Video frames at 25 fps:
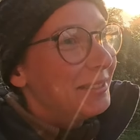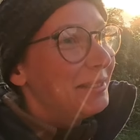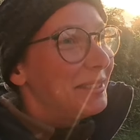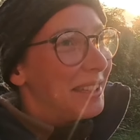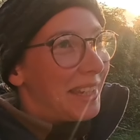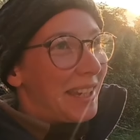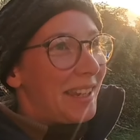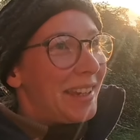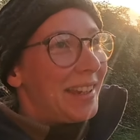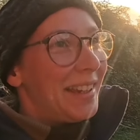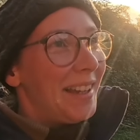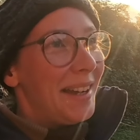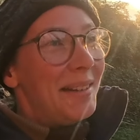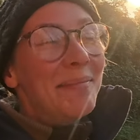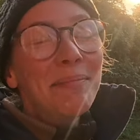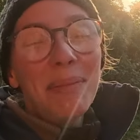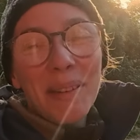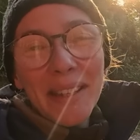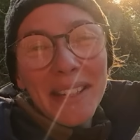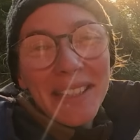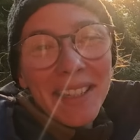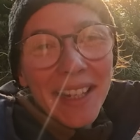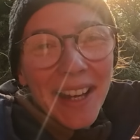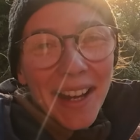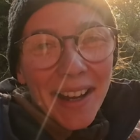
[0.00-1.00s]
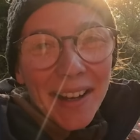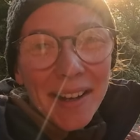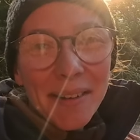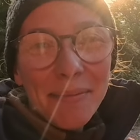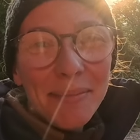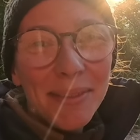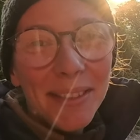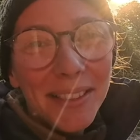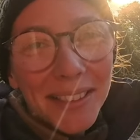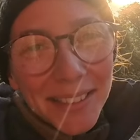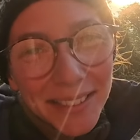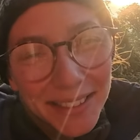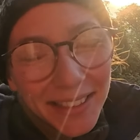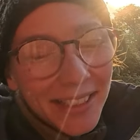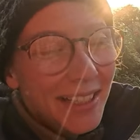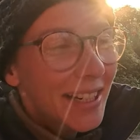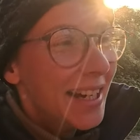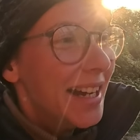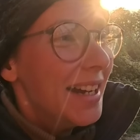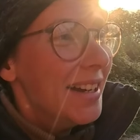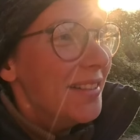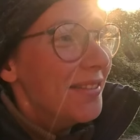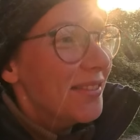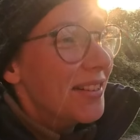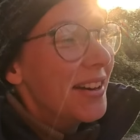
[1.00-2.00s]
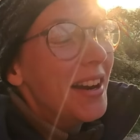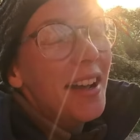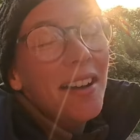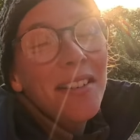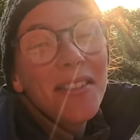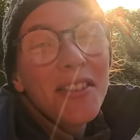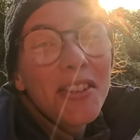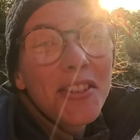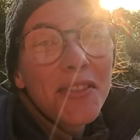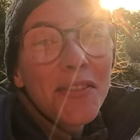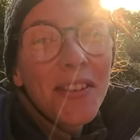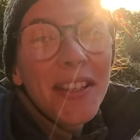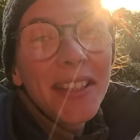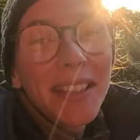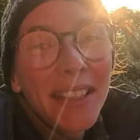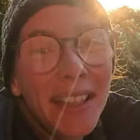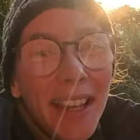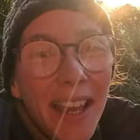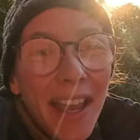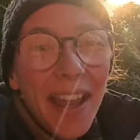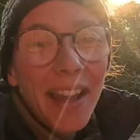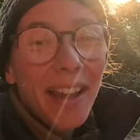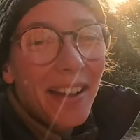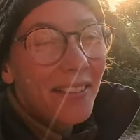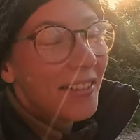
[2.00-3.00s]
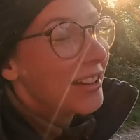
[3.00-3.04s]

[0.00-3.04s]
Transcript: Tout est impeccable. Voilà, je vais traire